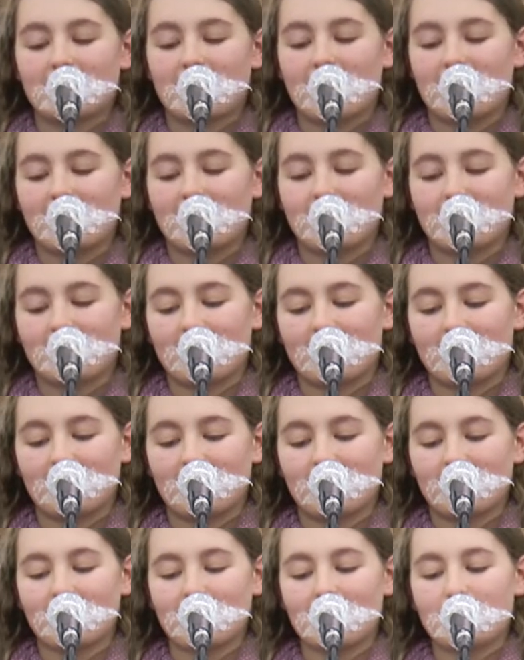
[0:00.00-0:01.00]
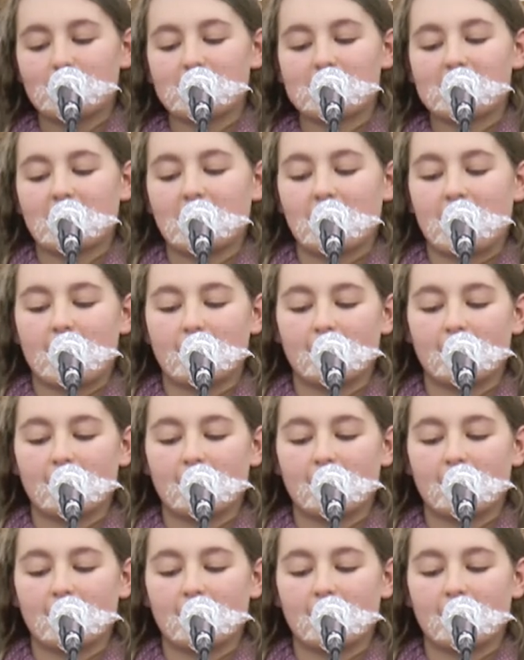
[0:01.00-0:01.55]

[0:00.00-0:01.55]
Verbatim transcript: keiner nimmt seine